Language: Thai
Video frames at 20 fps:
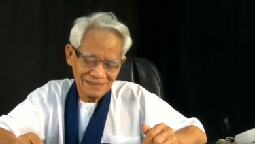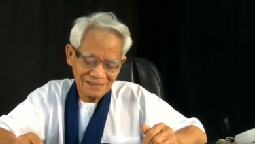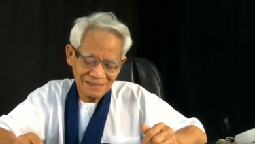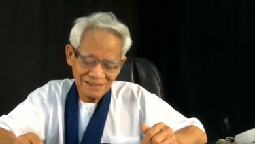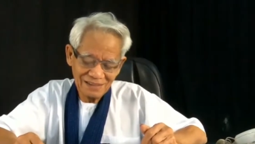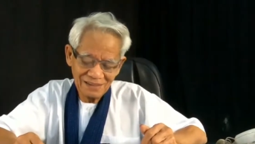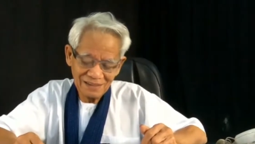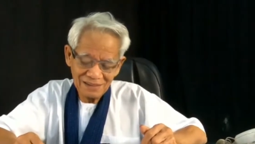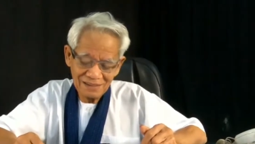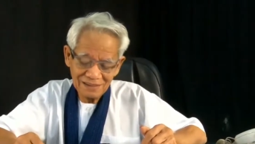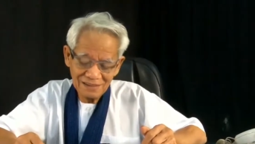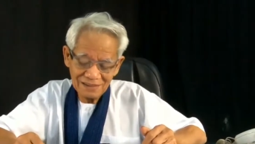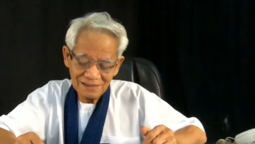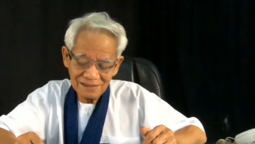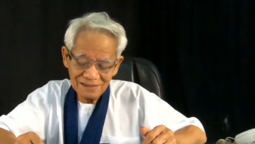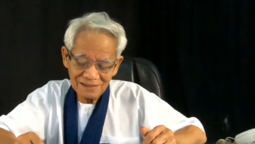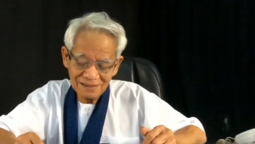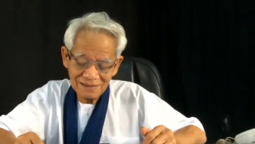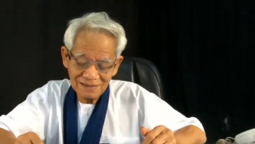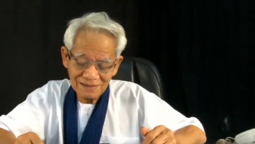นะ
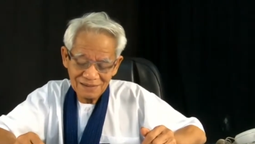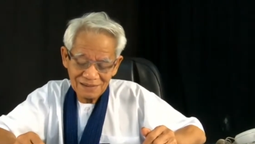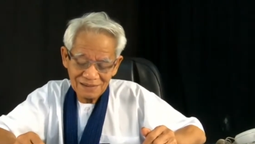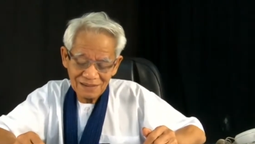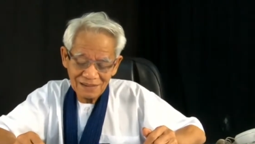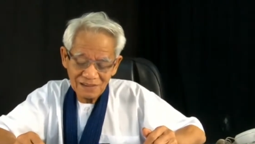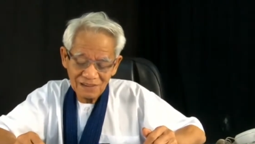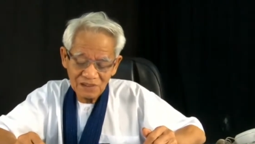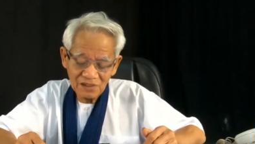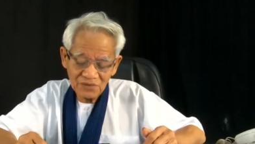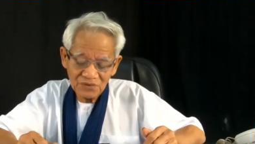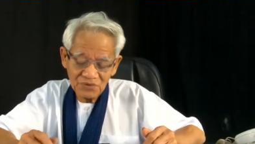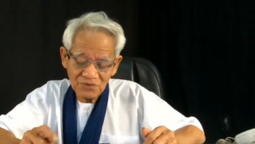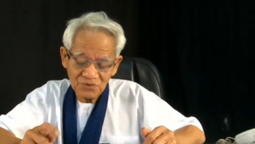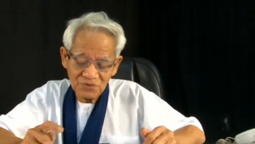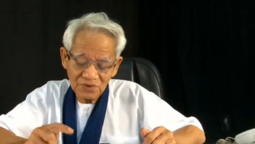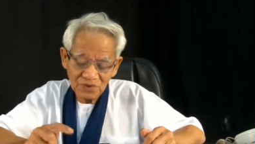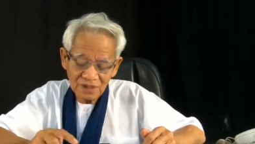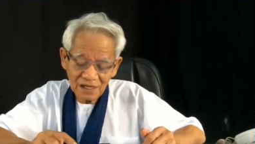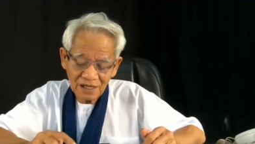
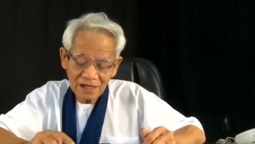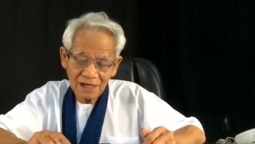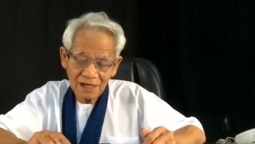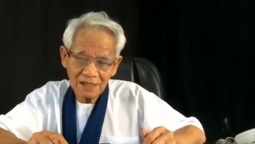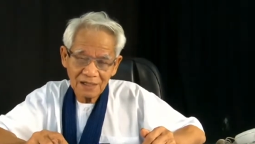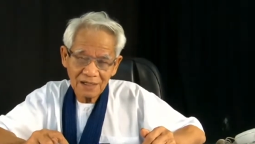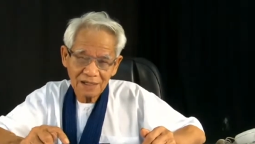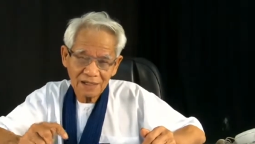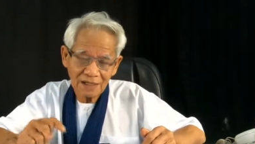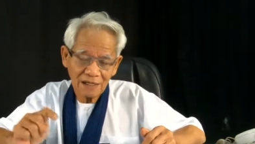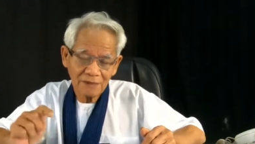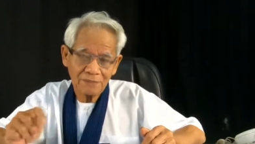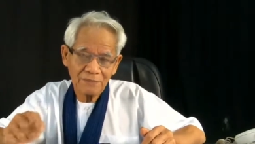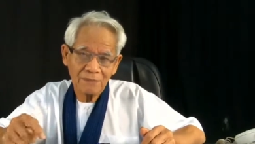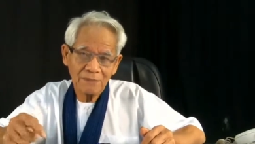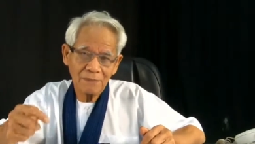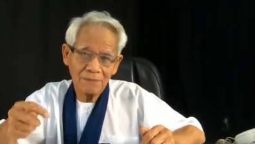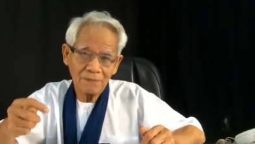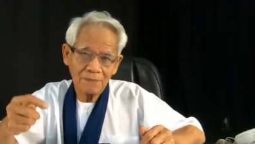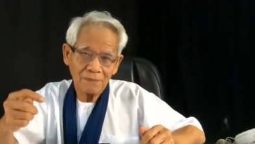สุญญากาศกับ
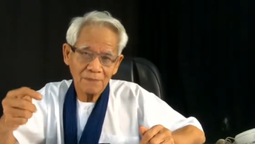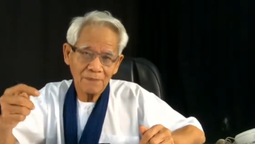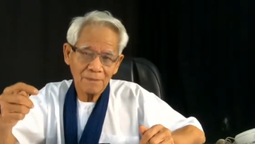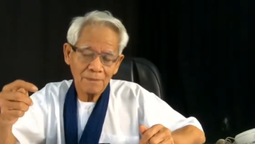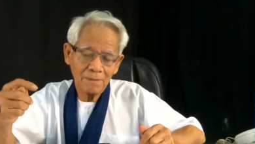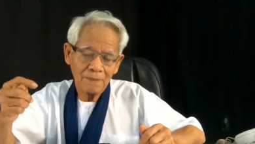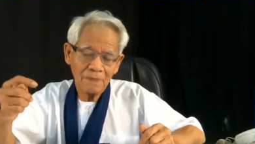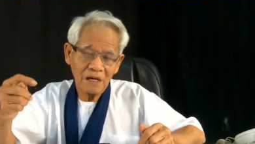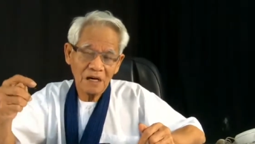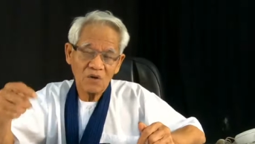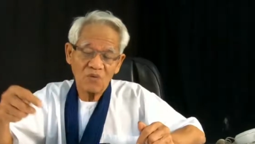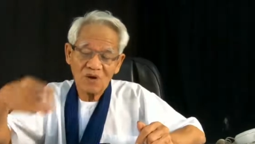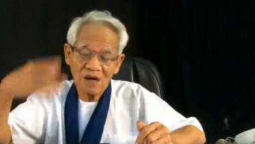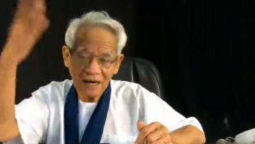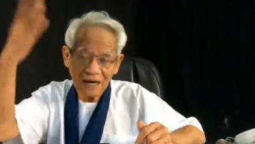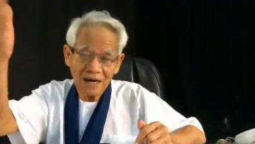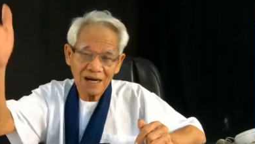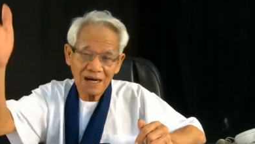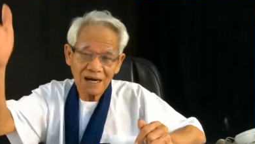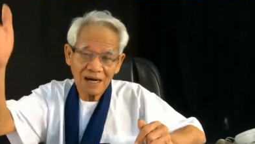อว
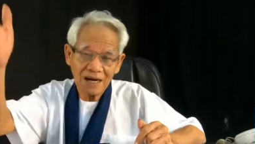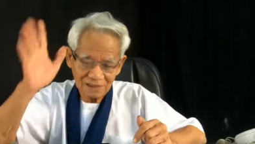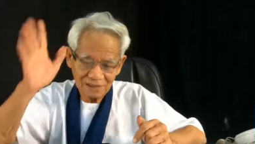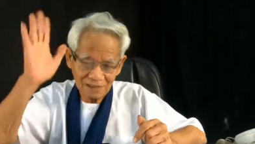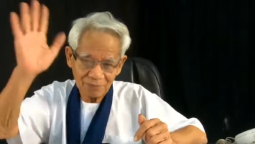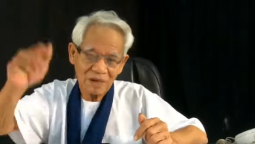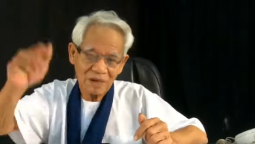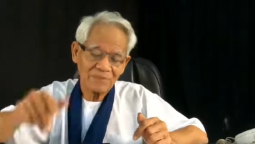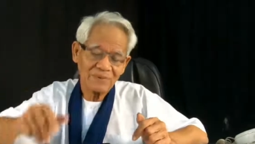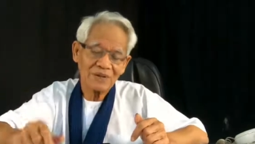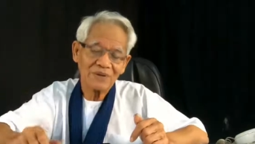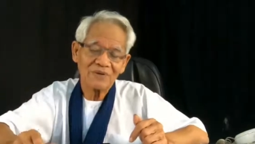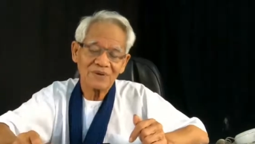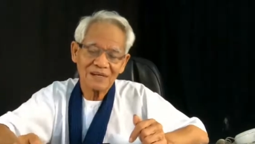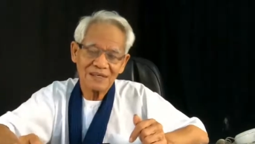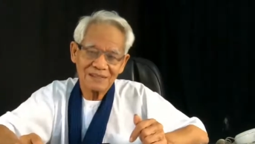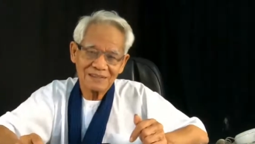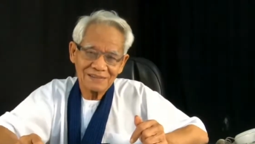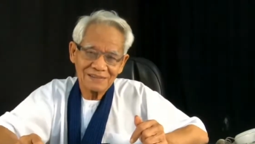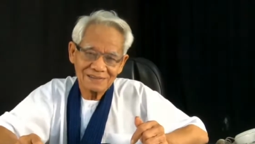กาศนี่คือแบบเดียว
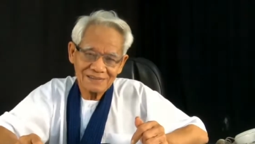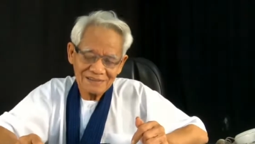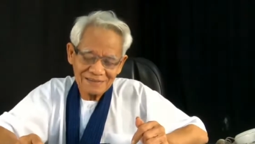กัน